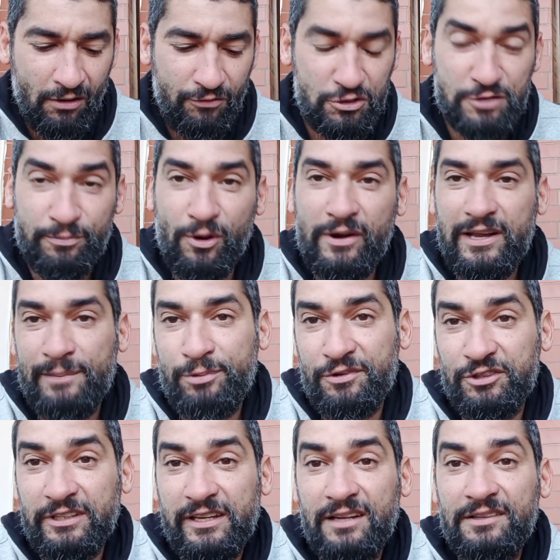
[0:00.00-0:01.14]
Futebol, cara, é a
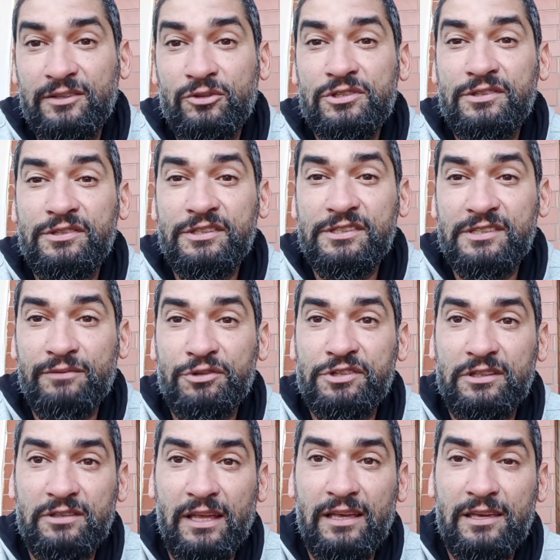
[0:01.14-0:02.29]
profissão daqueles que não desistem. Você
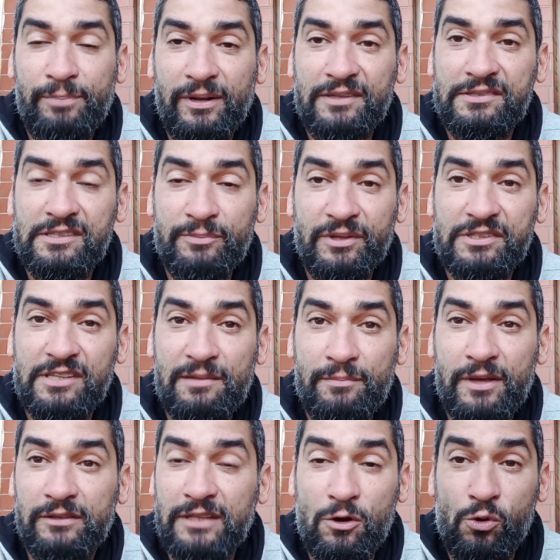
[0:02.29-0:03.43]
tem que ir pra cima sem
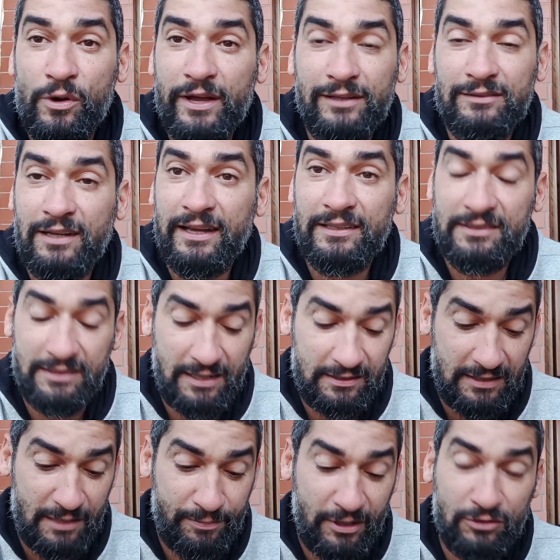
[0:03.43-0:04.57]
medo, tem que correr atrás, cara,
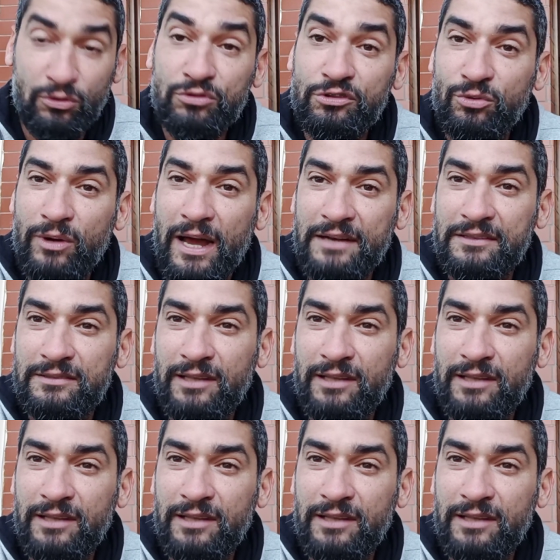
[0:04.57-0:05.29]
tem que ir pra todos os lugares.